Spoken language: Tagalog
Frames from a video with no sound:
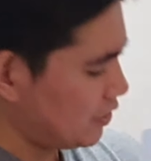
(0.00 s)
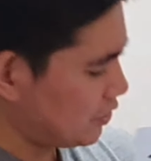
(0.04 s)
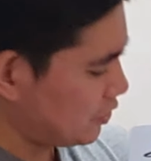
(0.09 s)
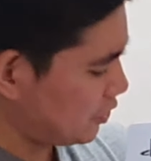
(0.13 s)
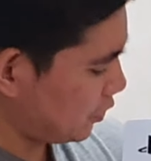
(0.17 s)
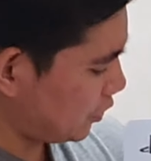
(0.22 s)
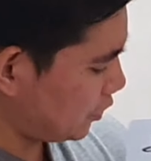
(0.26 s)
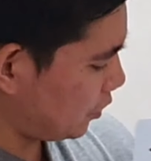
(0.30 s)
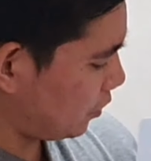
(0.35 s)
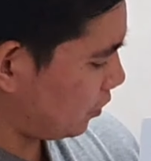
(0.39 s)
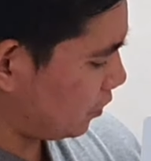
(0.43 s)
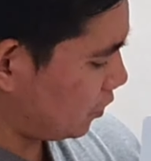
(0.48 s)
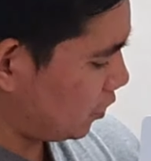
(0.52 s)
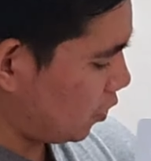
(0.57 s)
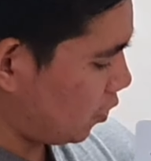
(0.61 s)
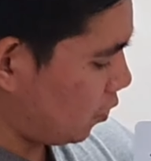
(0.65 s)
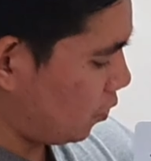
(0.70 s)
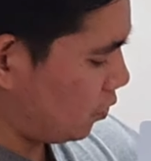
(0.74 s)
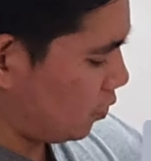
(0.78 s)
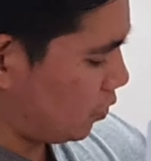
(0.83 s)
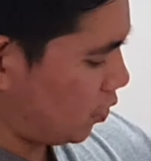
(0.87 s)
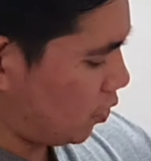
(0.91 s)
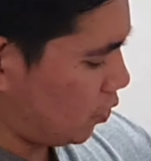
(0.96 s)
So, yung
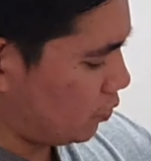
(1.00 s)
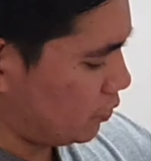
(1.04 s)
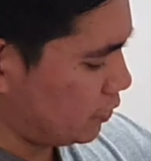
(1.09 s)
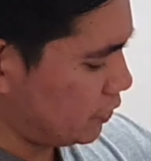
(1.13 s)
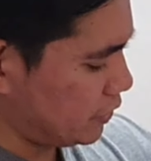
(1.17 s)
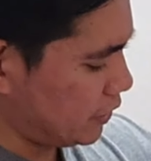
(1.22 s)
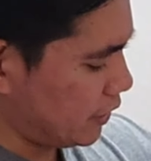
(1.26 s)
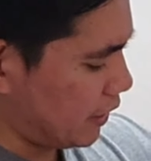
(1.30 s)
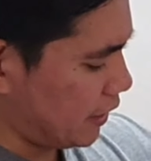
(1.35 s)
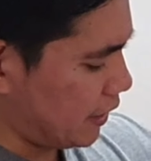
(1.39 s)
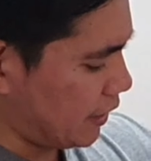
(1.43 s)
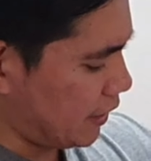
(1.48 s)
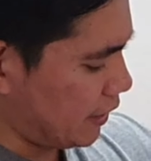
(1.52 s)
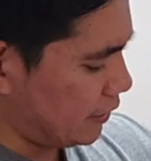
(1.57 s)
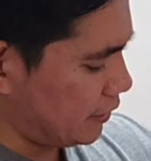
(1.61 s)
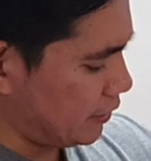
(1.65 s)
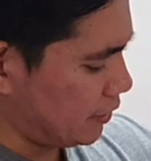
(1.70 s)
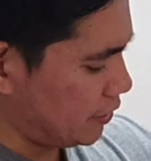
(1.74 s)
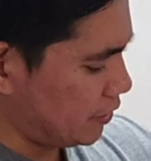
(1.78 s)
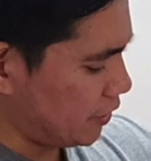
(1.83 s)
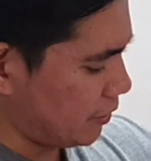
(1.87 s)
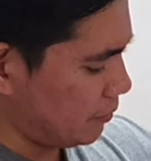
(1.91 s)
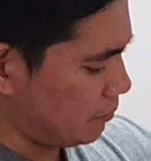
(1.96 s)
logo niya,
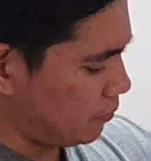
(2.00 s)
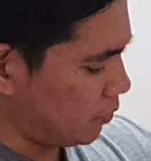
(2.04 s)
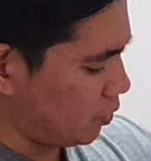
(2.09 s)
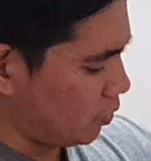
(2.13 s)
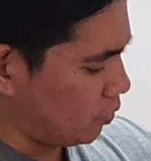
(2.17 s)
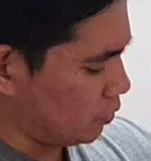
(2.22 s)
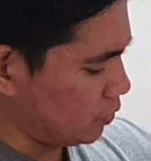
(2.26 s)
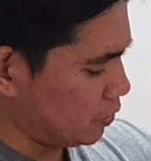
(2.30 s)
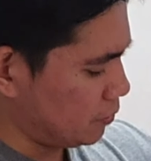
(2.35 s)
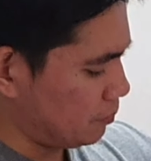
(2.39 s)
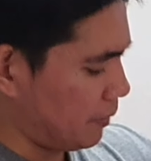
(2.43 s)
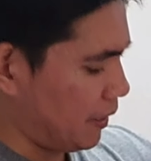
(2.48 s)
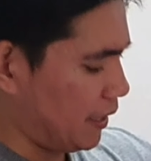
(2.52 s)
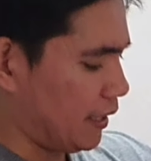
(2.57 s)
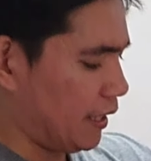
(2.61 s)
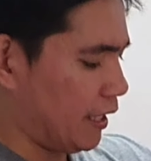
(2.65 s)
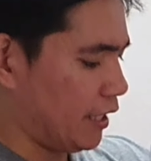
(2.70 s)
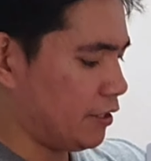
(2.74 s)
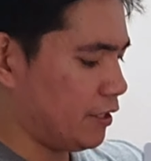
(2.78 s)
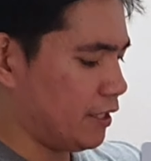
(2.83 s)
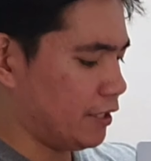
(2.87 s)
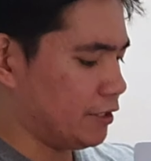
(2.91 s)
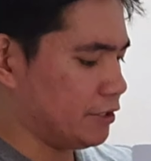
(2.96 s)
hindi siya embossed. Parang
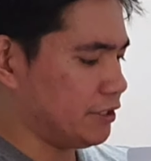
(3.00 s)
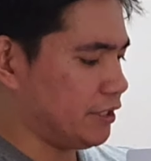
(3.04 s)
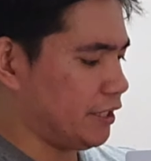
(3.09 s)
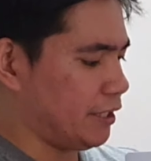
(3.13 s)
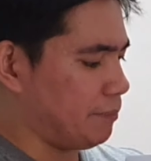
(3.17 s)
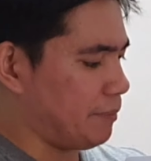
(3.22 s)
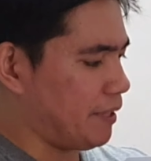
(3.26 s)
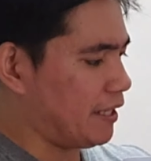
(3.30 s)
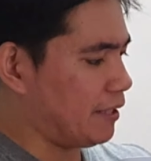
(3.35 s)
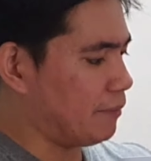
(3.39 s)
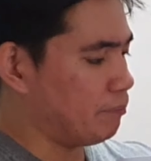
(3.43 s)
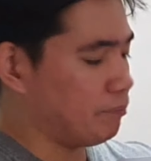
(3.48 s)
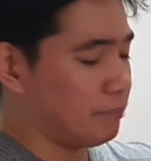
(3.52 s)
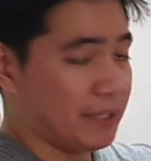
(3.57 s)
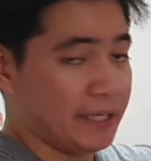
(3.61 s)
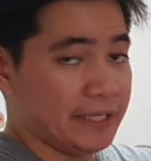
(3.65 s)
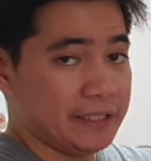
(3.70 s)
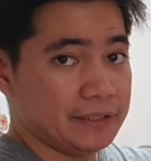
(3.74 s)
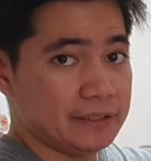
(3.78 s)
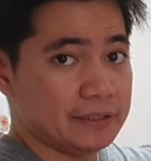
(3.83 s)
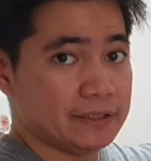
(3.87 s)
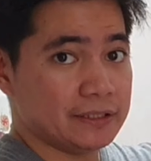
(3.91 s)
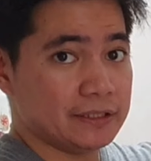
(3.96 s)
ano lang siya eh. Parang
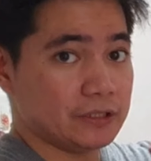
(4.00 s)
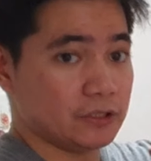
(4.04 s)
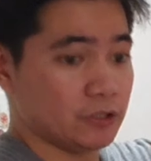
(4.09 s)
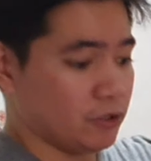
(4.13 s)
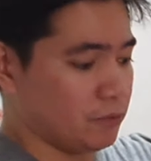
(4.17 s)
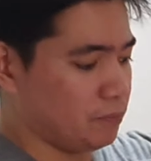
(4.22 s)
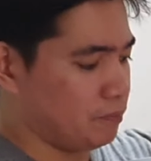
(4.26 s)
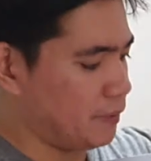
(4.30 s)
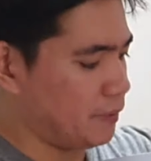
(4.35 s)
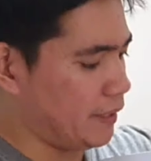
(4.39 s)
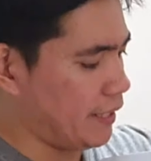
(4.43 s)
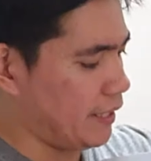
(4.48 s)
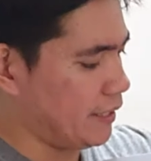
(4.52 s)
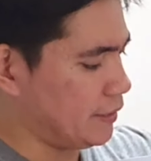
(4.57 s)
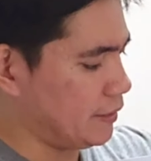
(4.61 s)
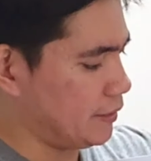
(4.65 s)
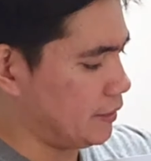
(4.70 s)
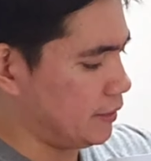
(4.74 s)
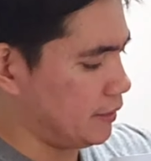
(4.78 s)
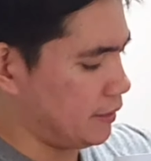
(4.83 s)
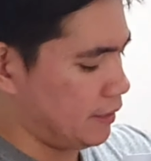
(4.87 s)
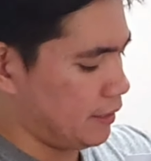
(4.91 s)
plate to, plate.